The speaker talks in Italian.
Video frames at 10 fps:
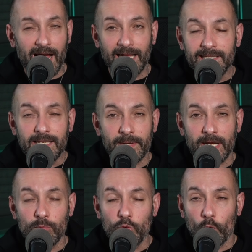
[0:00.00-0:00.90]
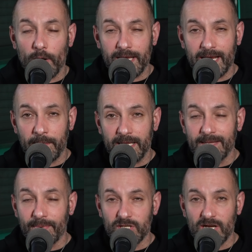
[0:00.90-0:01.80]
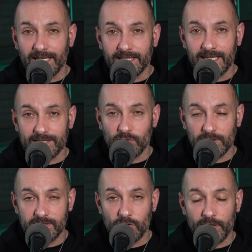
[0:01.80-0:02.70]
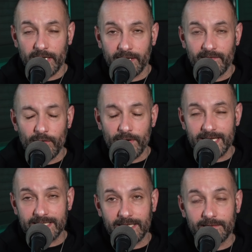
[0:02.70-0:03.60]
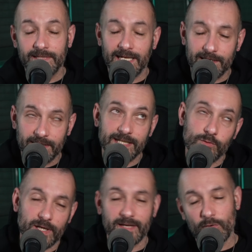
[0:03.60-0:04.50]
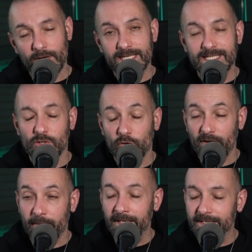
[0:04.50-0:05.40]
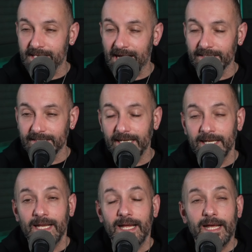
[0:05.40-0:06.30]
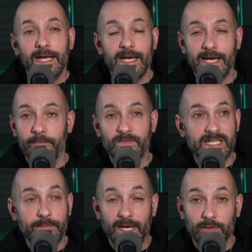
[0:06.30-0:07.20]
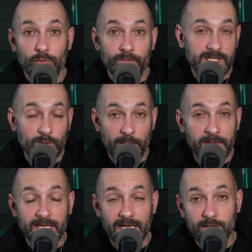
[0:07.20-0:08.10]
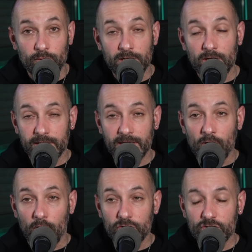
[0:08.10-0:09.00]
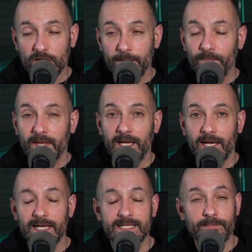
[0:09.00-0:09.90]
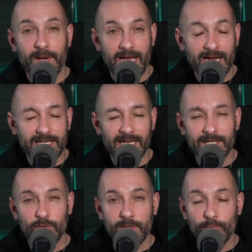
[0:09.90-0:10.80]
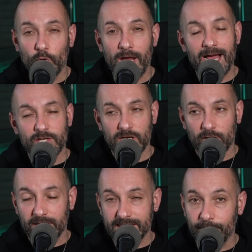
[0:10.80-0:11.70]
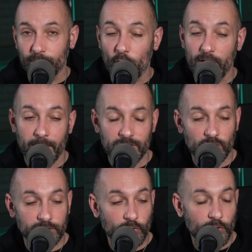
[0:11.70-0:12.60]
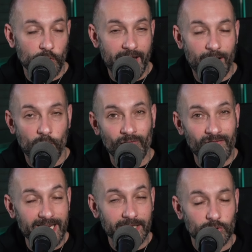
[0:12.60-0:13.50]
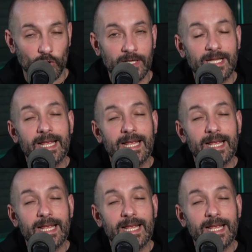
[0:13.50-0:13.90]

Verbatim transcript: a D perché comunque gli elementi pregiati della situazione eh, veronese, della, della squadra veronese sono veramente tanti. Eh, si è parlato sicuramente dell'addio di, di Ngonge, eh, si parla anche dell'addio di Imbula, cercato dalla Sampdoria ma il giocatore non è convinto,